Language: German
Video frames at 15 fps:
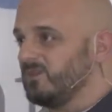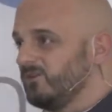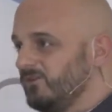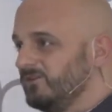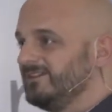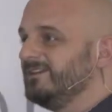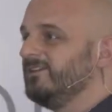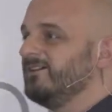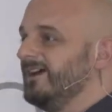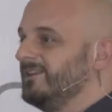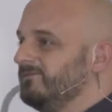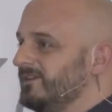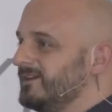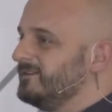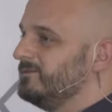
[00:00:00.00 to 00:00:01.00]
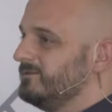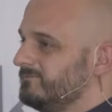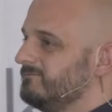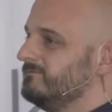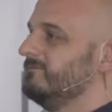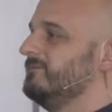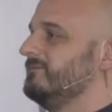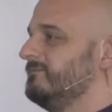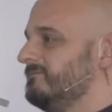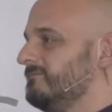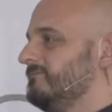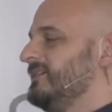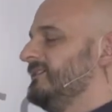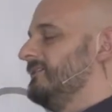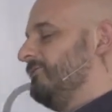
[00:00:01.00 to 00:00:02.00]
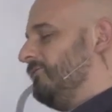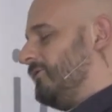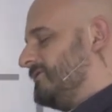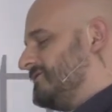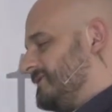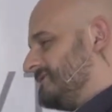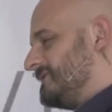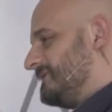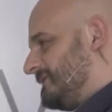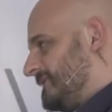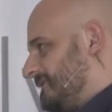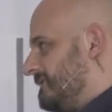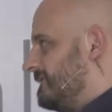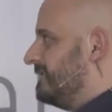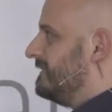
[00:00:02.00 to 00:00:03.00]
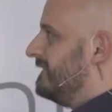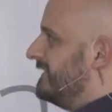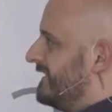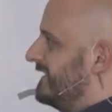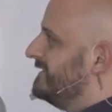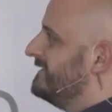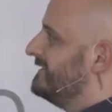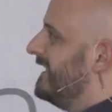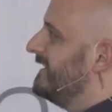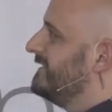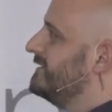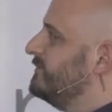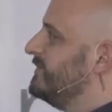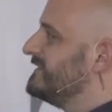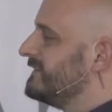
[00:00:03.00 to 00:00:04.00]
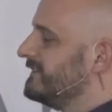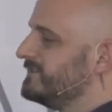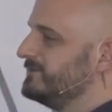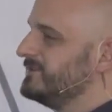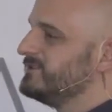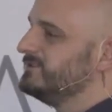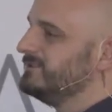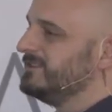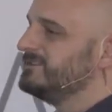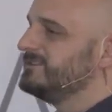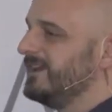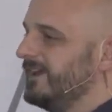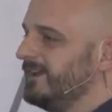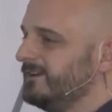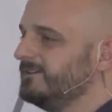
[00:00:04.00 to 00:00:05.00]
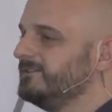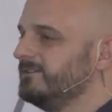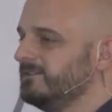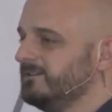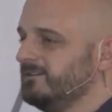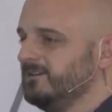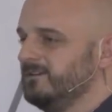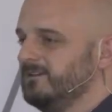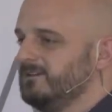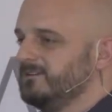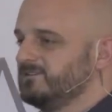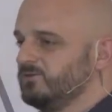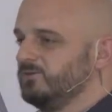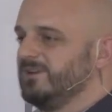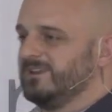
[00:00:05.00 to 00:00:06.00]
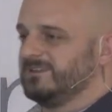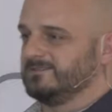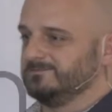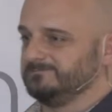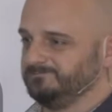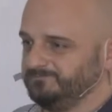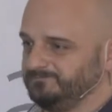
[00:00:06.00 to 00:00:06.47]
und dann auch anfängt, metaphorisch jetzt gesehen, in den Daten ein bisschen zwischen den Zeilen zu lesen.